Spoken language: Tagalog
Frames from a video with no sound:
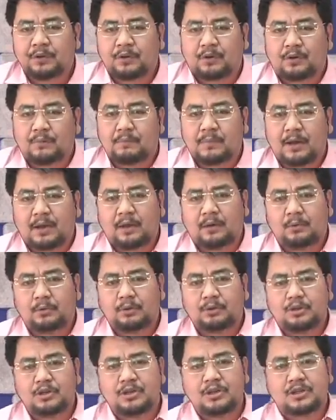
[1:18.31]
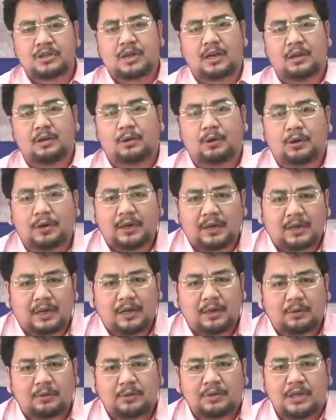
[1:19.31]
kumbaga ho dun sa
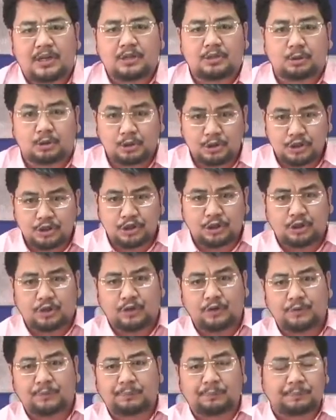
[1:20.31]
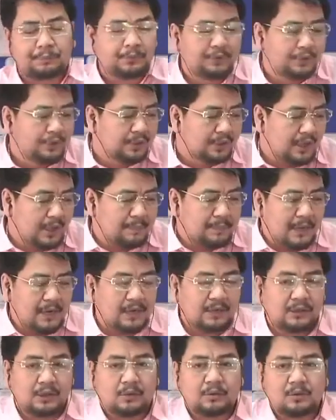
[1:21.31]
logical ho na solusyon ay
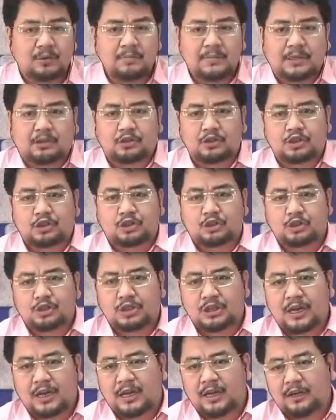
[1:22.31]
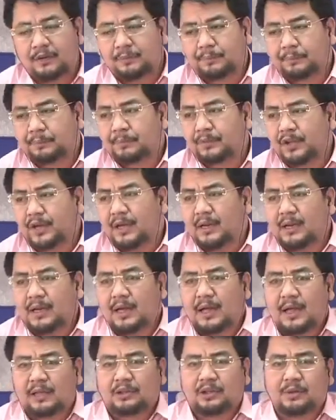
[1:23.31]
para daw ho matustusan uh, ng
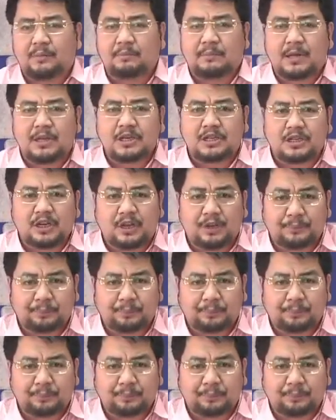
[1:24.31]
ating bansa